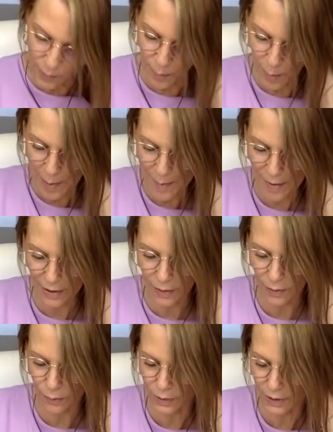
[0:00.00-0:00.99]
des problèmes
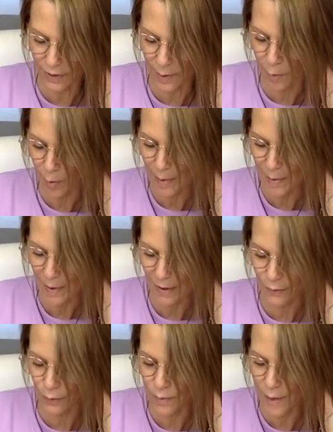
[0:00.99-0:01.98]
avec, vous avez des problèmes avec
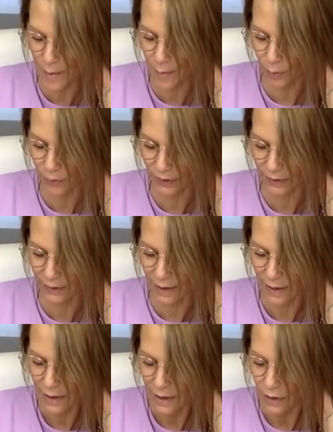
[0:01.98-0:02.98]
vous-même pour certains.
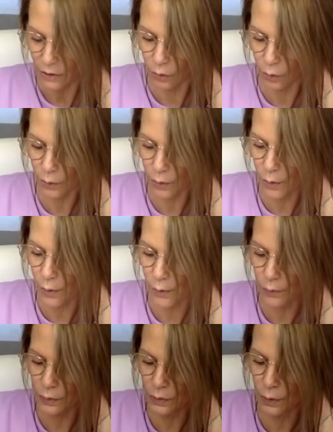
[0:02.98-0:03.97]
Donc, euh,
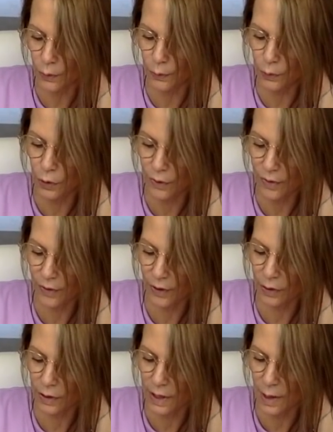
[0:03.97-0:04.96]
vous, vous devez faire,
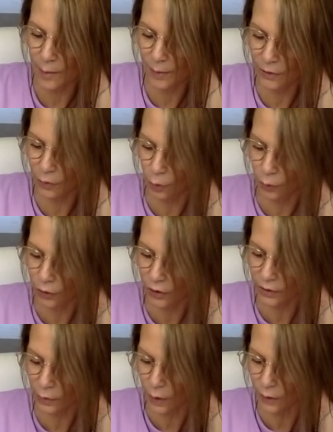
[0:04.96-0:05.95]
il y a une prise de
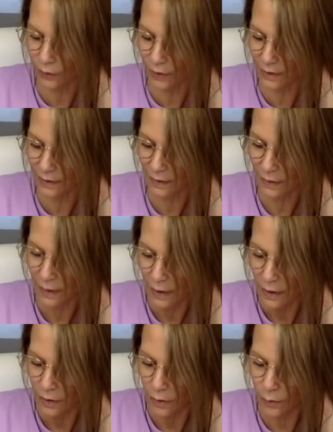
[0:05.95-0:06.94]
conscience qui doit être faite
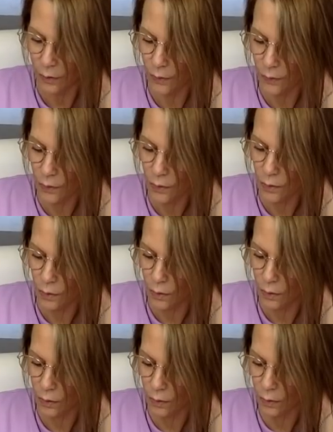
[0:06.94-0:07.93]
vous,
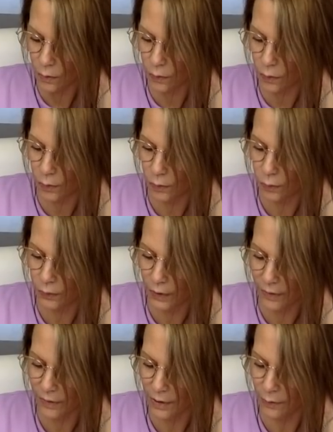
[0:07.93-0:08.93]
vous, vous,
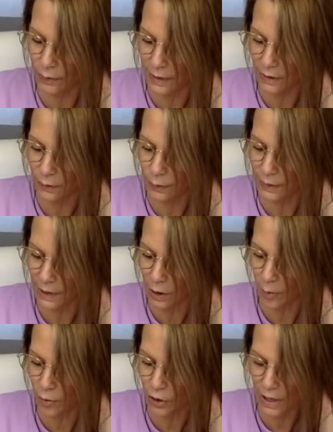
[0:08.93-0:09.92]
avez, vous, êtes, vous êtes
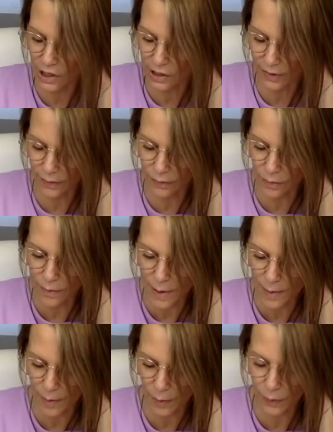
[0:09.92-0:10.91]
en blocage avec
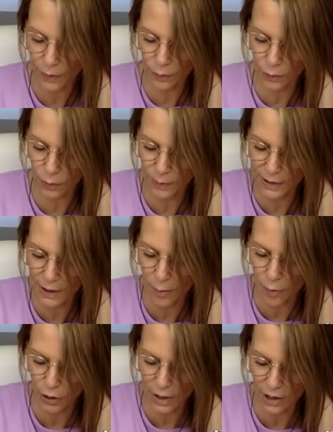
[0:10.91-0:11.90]
vous-même. Oui, vous subissez un
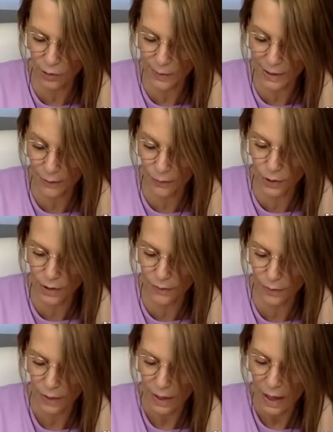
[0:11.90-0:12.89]
blocage, mais c'est vous qui...
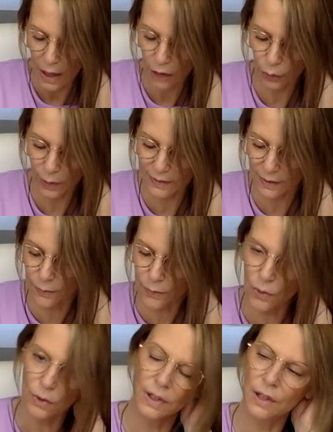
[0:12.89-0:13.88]
Alors, soit c'est
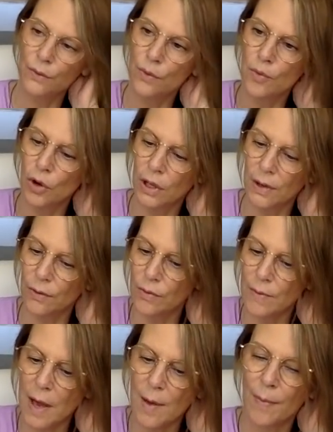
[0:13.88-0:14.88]
vous qui vous bloquez
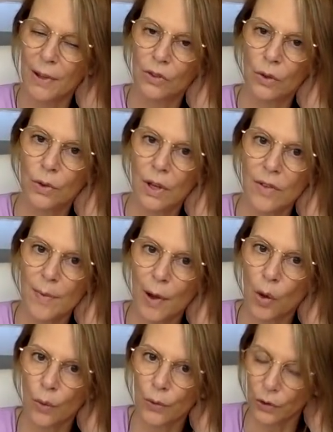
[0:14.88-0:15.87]
vous-même parce que vous n'avez pas
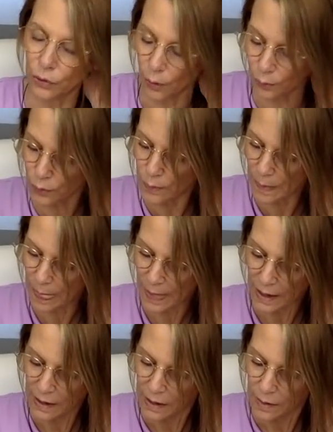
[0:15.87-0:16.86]
confiance en vous,
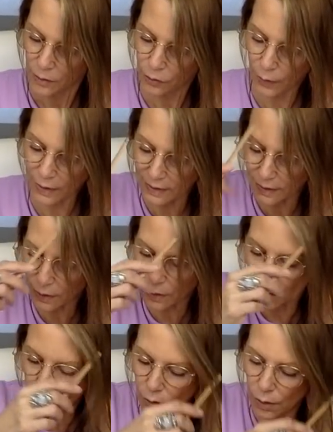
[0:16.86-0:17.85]
soit...
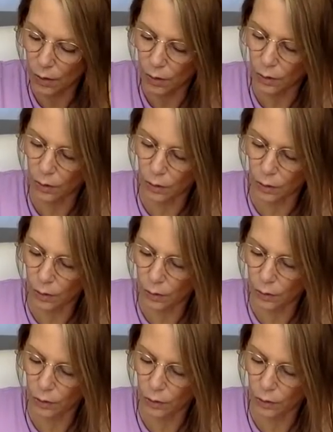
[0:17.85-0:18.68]
Euh,